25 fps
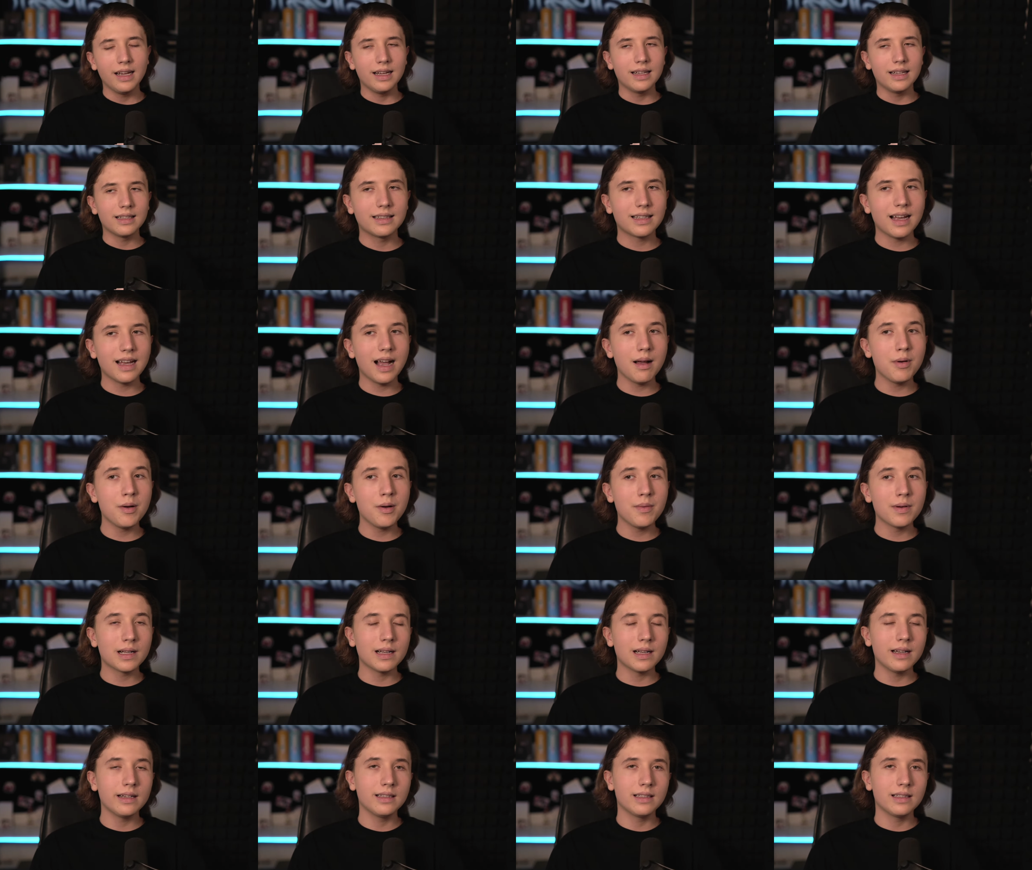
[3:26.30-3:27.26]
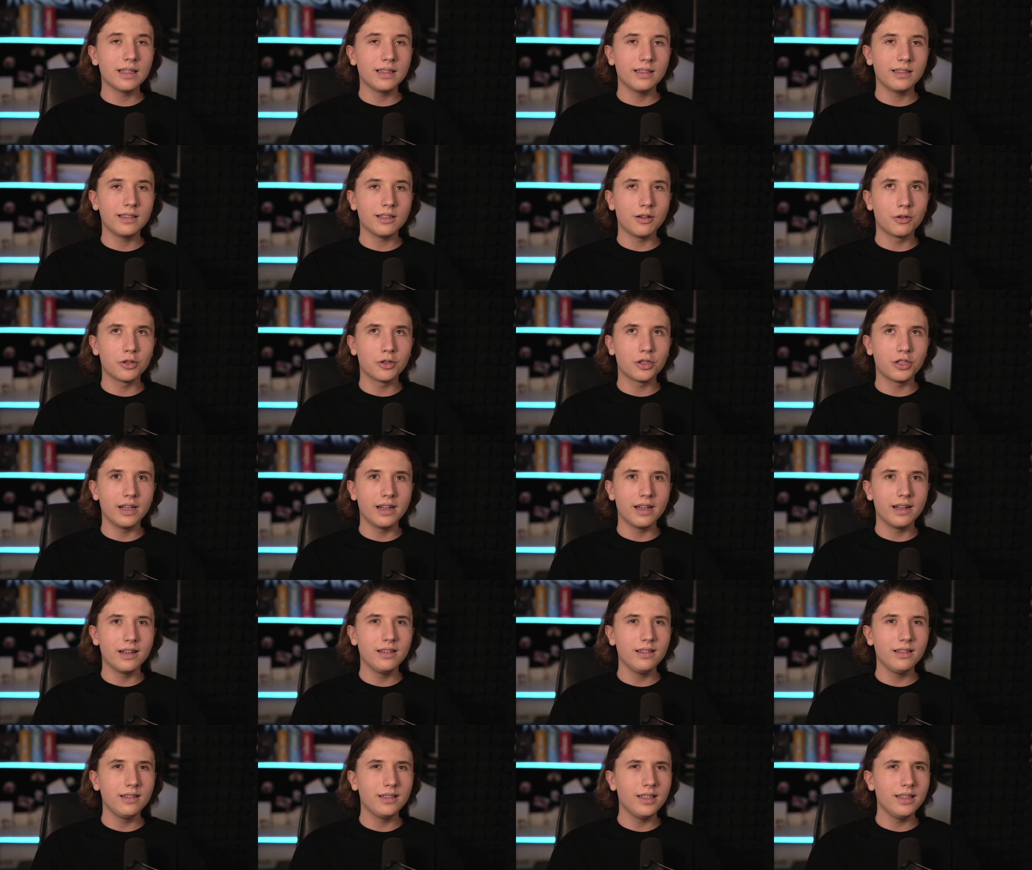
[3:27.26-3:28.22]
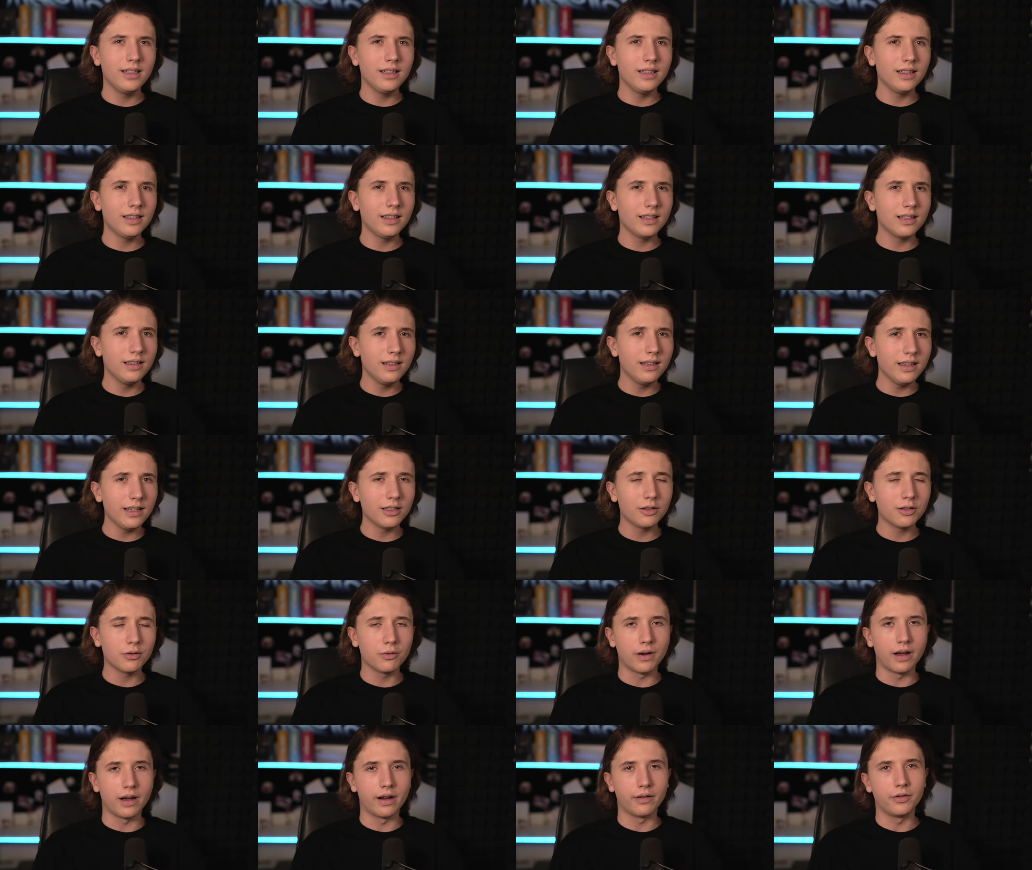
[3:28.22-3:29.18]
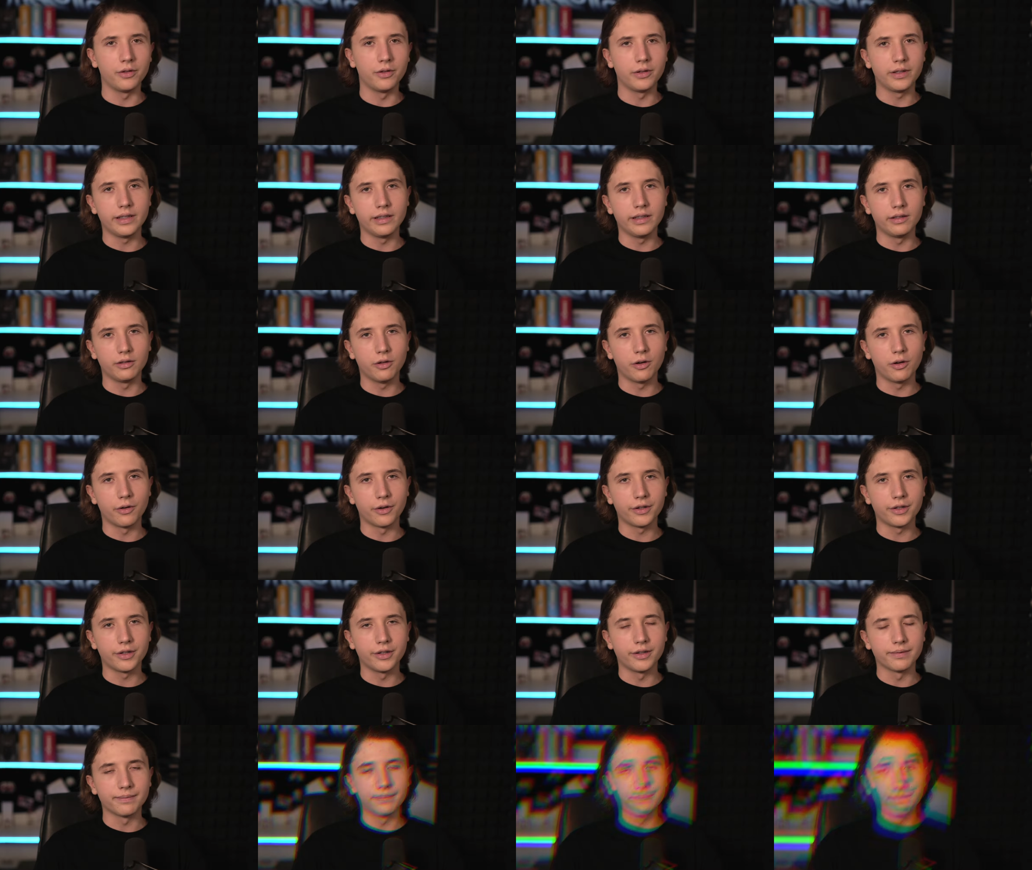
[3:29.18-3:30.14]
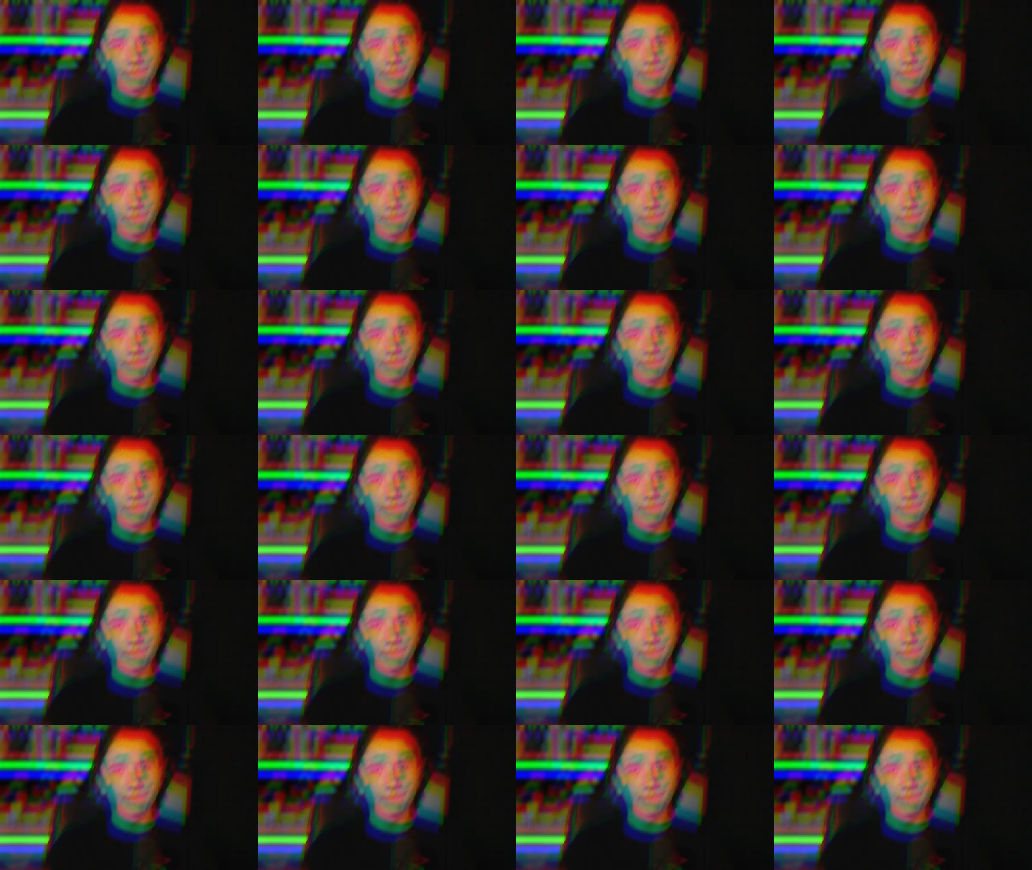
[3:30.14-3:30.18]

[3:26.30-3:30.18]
Es gab aber gleichzeitig auch Stellen, die ich nicht so nachvollziehen konnte.